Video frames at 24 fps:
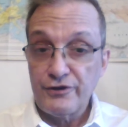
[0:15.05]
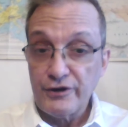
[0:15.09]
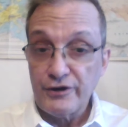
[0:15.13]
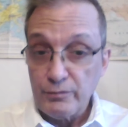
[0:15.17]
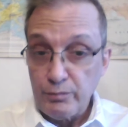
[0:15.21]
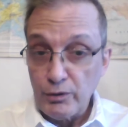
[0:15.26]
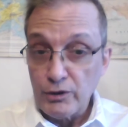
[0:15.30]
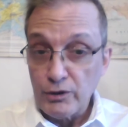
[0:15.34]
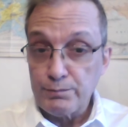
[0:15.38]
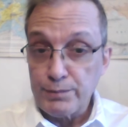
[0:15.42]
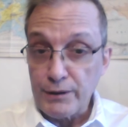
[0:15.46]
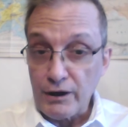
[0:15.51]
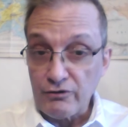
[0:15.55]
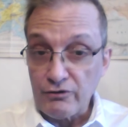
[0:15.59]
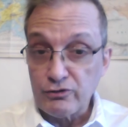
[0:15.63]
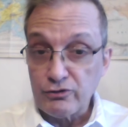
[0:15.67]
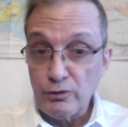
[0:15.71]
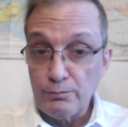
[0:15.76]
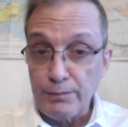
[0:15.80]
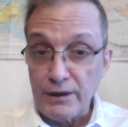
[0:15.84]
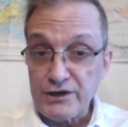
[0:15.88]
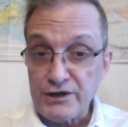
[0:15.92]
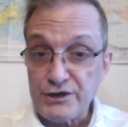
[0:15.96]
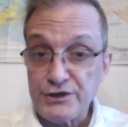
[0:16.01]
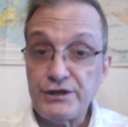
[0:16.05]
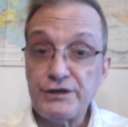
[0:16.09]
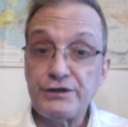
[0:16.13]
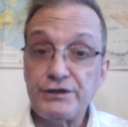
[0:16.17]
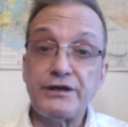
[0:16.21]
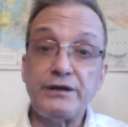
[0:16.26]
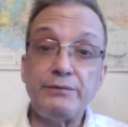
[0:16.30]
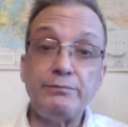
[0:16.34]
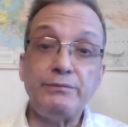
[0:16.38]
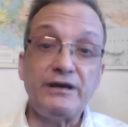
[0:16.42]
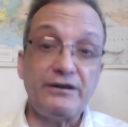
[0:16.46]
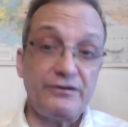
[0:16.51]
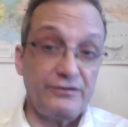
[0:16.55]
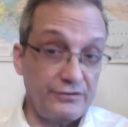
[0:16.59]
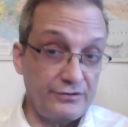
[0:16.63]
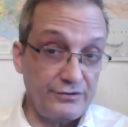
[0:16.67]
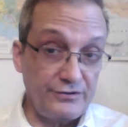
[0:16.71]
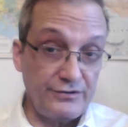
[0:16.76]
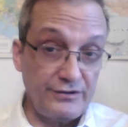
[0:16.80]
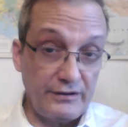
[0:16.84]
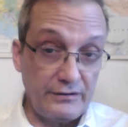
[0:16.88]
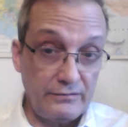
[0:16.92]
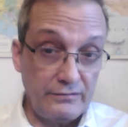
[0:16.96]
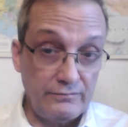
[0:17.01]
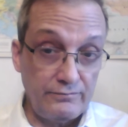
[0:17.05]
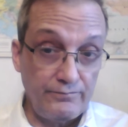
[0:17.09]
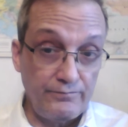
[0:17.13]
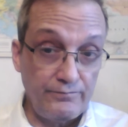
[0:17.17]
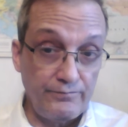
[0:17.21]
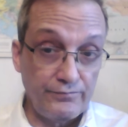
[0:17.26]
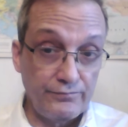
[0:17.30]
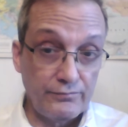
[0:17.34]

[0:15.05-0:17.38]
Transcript: С тех пор прошло почти три месяца.